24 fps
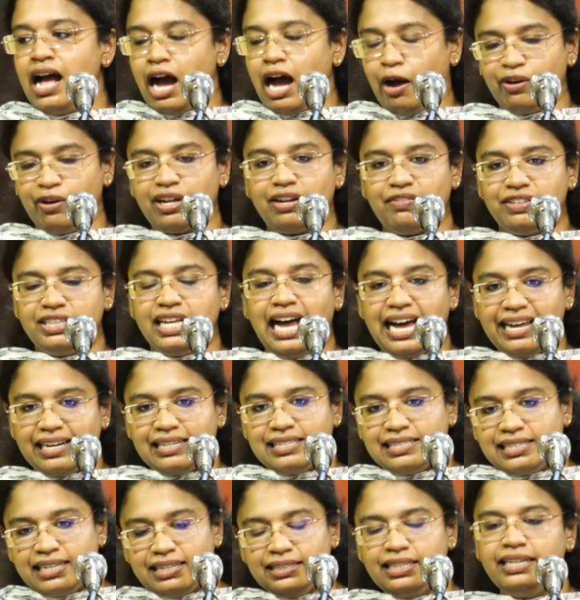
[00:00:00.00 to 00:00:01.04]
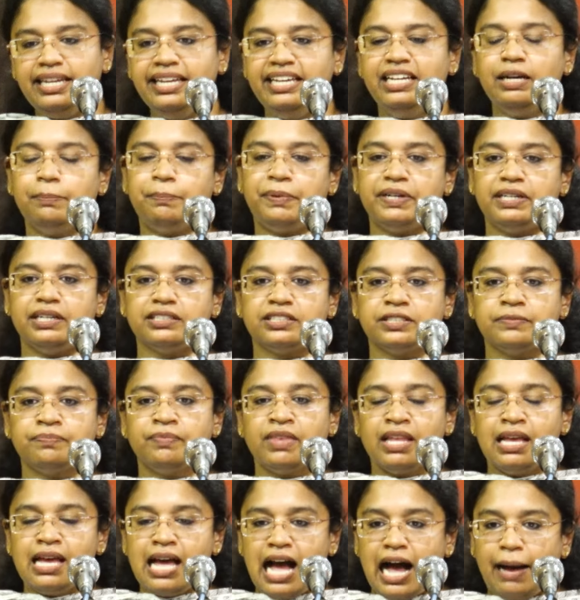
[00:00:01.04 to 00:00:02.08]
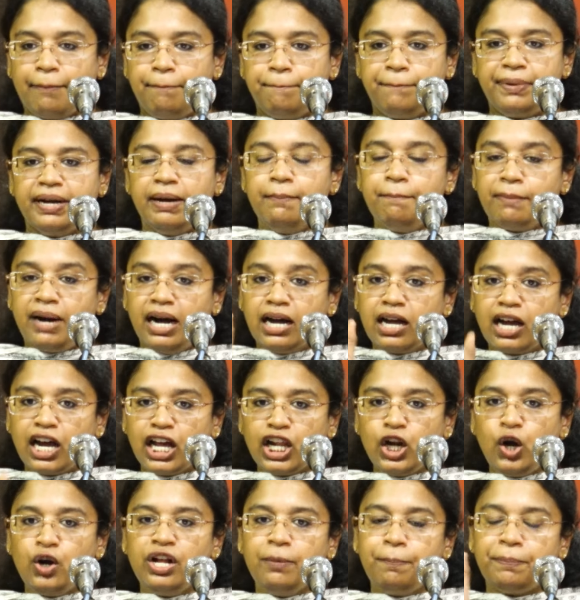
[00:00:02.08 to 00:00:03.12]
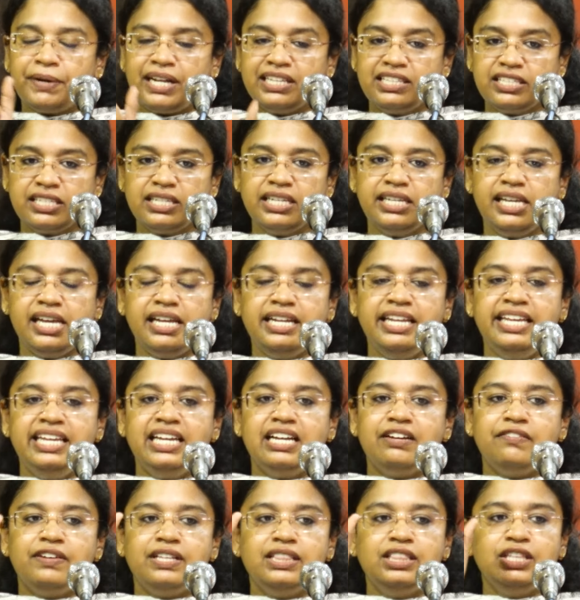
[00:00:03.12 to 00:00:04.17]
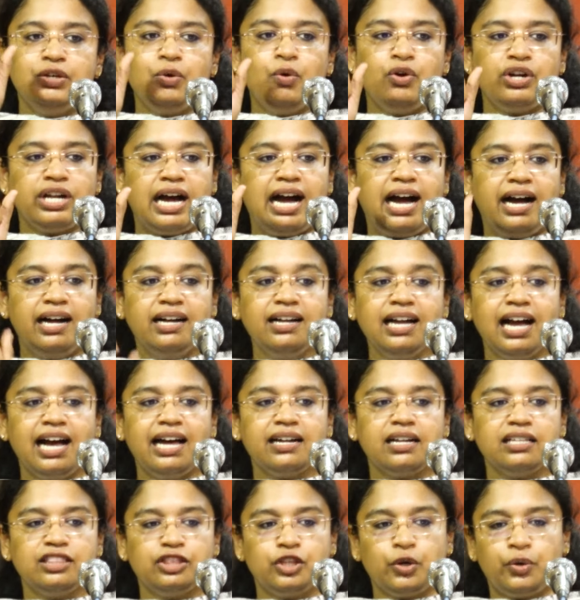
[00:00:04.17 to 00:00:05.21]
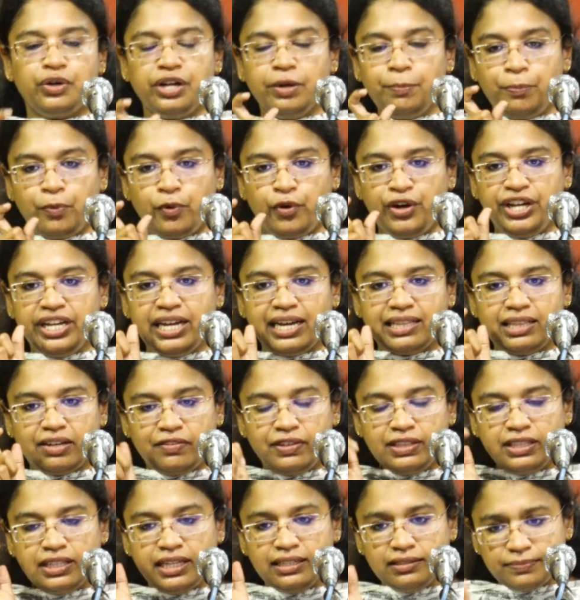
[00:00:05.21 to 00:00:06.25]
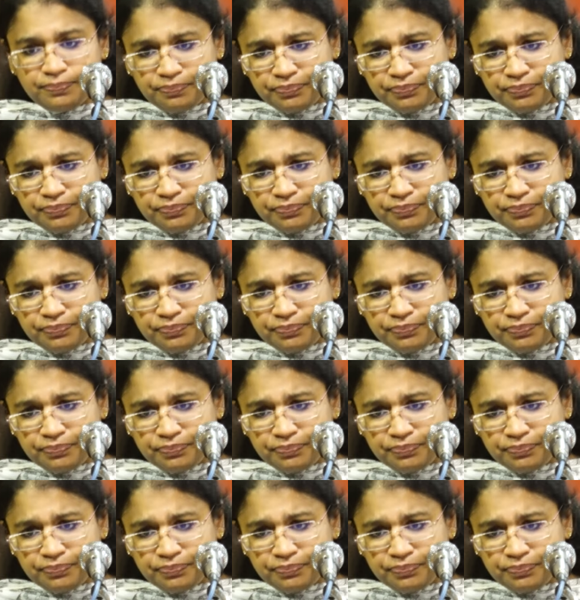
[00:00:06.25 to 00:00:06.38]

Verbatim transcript: அவங்கள வந்து அரசுலேருந்து நீக்கப்பட்டுச்சு அப்போ மக்களோட பிரச்சனையை நீங்கள் வந்து ஒரு அகங்காரத்தோடு போய் அதை வந்து